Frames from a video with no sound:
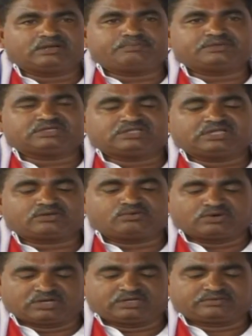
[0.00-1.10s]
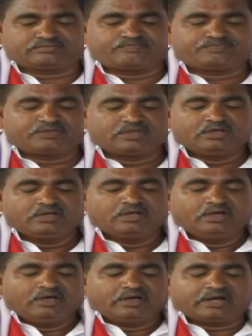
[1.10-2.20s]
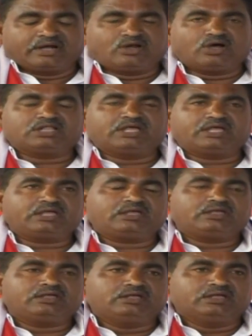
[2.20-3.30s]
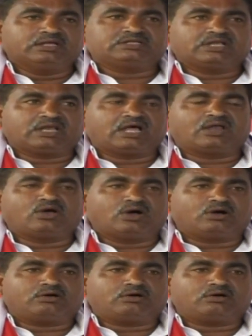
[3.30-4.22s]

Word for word: కల్పించేదానికి ఒకటి రెండవది ఈ జిల్లాలో